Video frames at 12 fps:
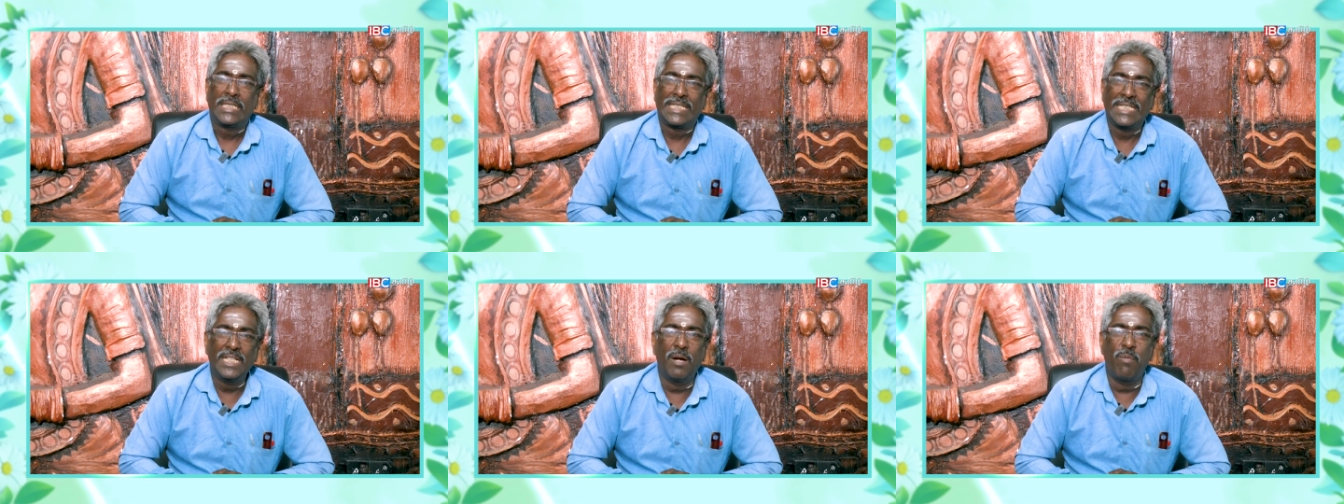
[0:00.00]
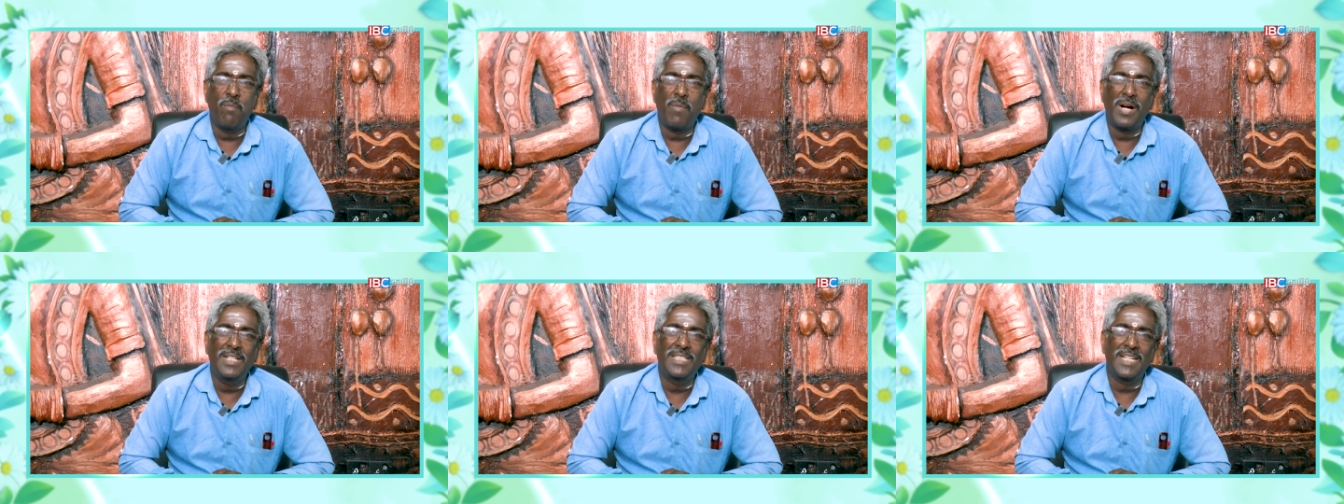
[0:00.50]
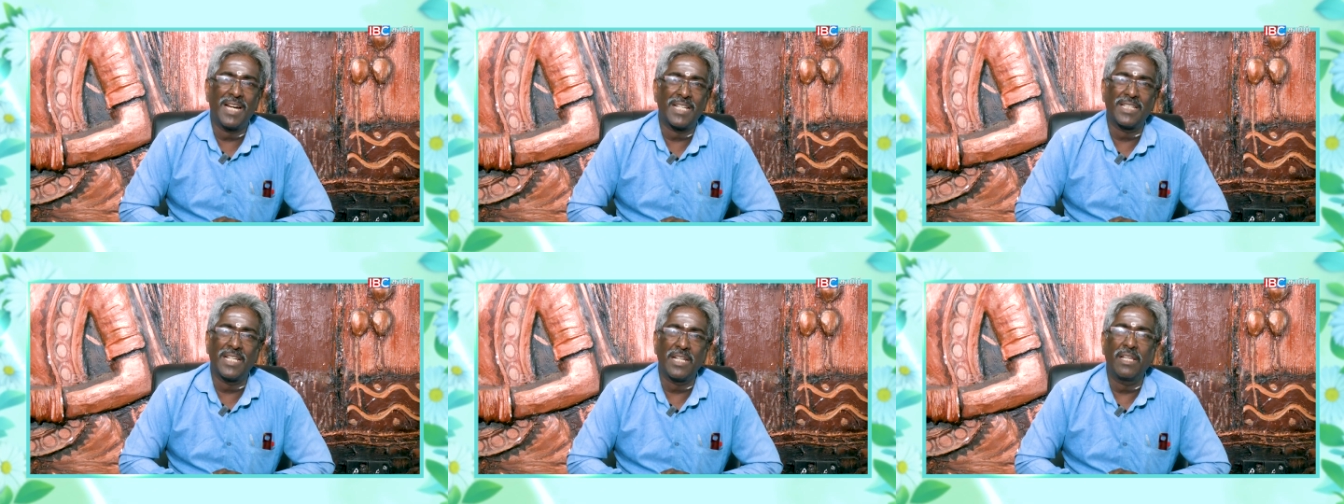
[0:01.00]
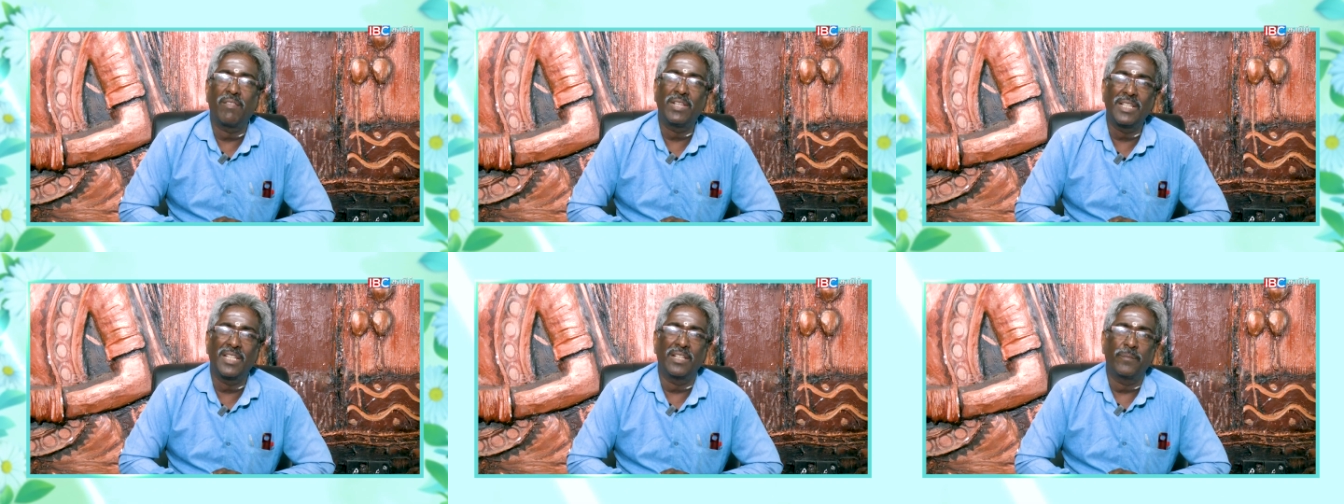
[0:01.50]
சிங்கமும் மகிழ்ச்சியாகத்தானே
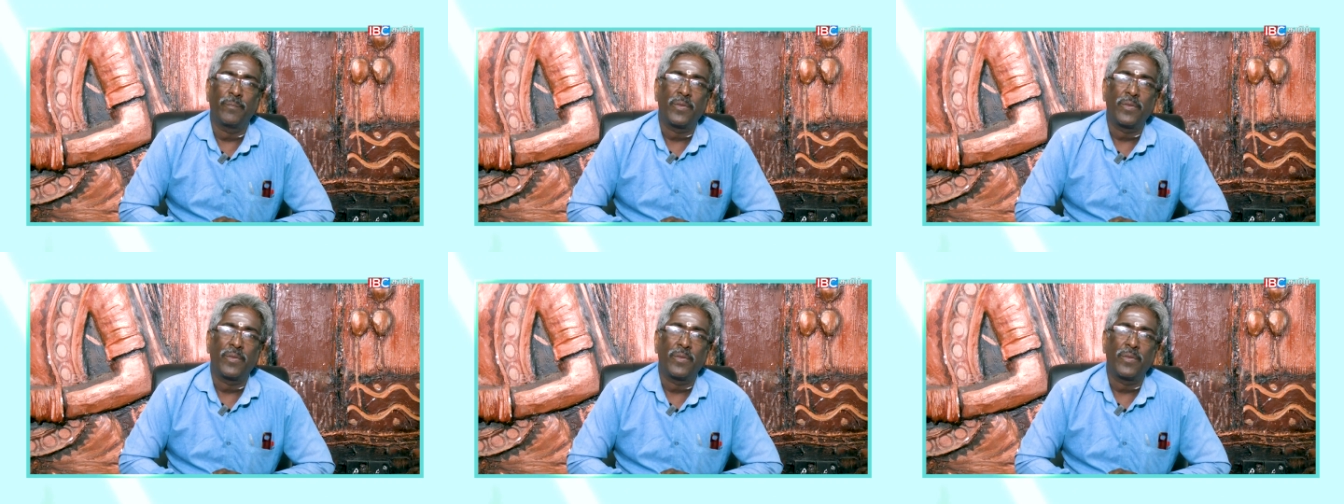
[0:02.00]
வந்தது